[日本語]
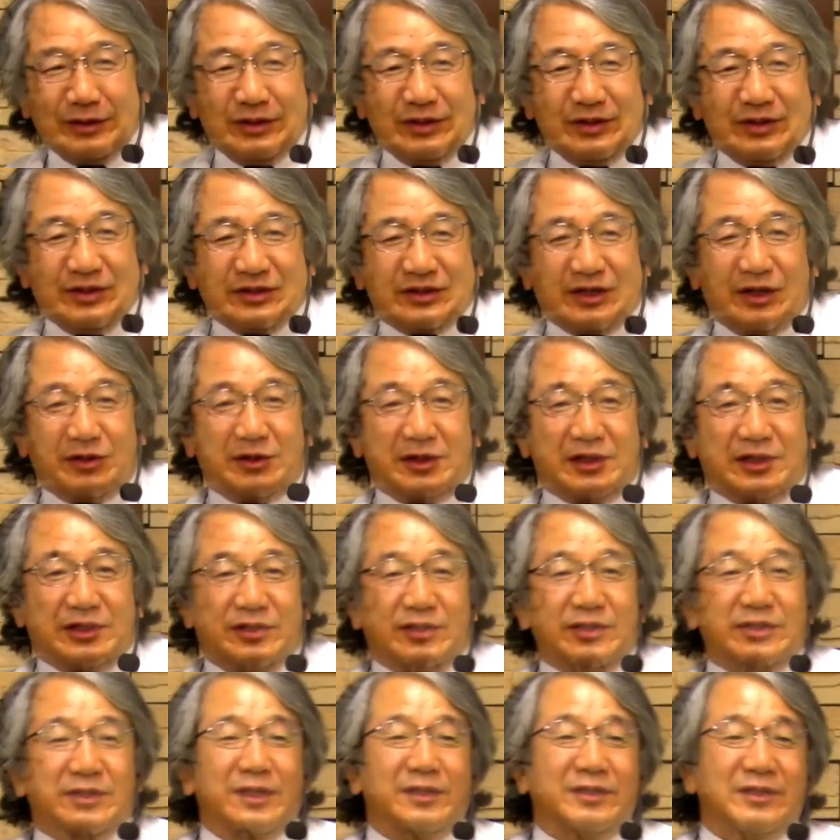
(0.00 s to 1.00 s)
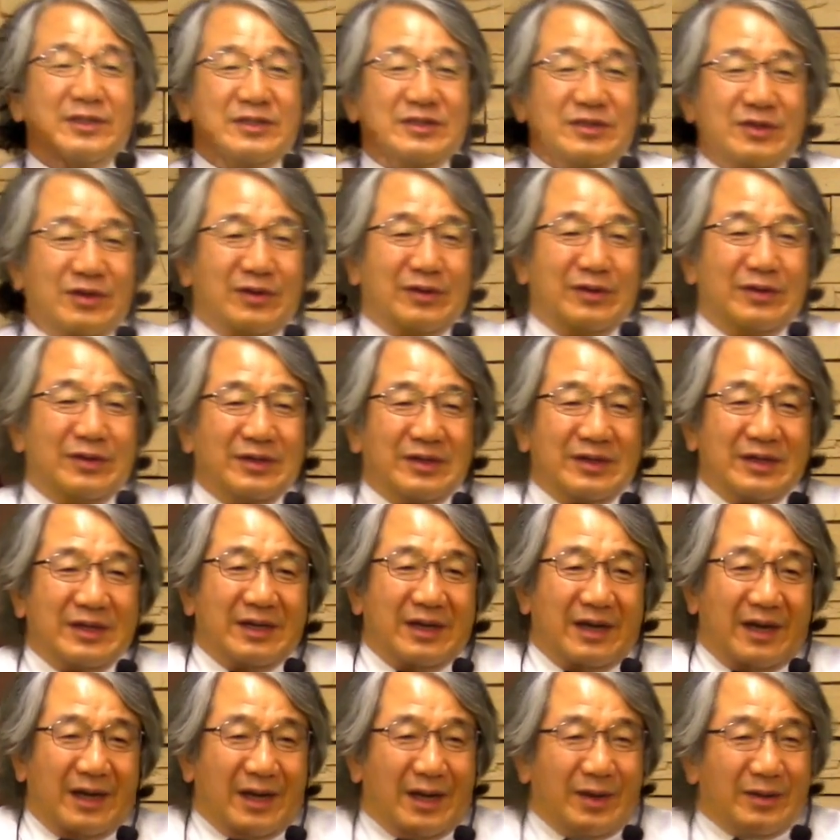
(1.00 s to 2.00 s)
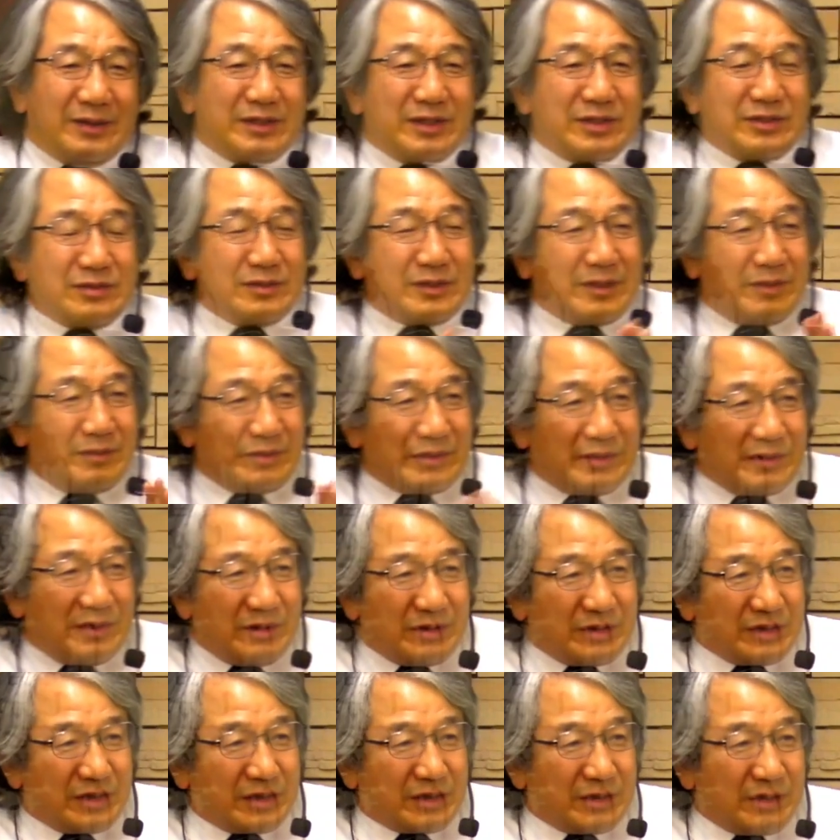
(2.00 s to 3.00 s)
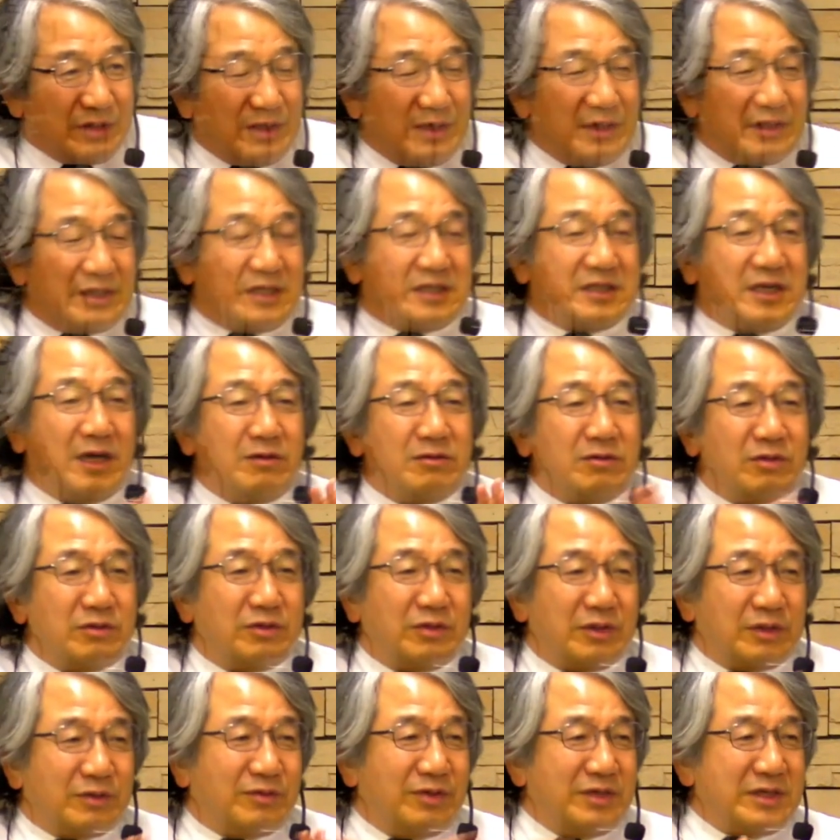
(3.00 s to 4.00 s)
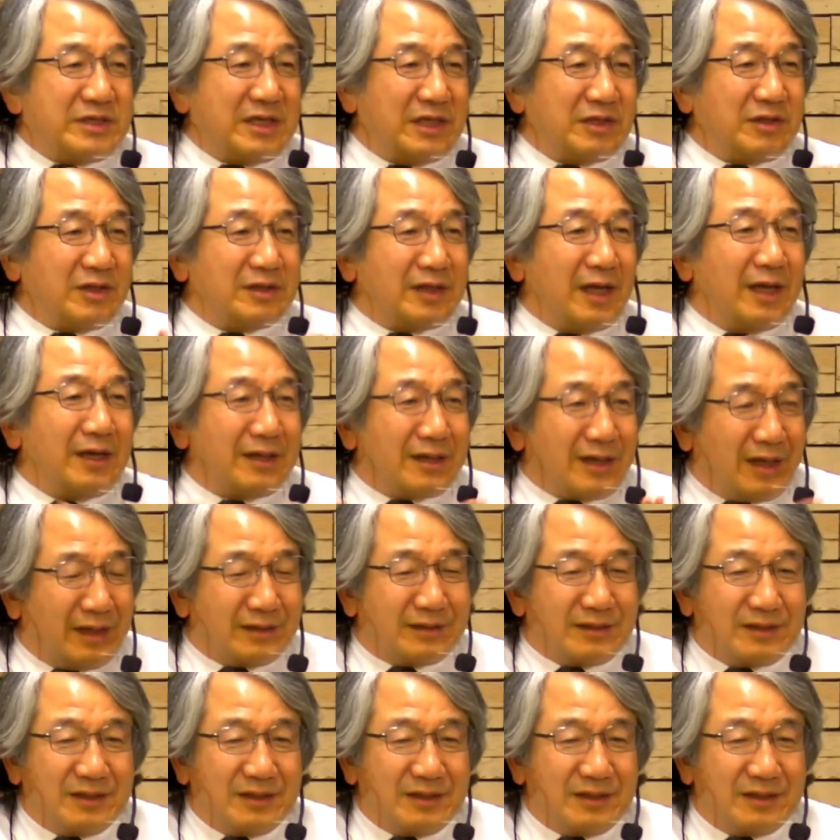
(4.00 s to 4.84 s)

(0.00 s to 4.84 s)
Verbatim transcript: サウルは気づいたんですよああ私のためにででサウルにとってクリスチャンとは誰か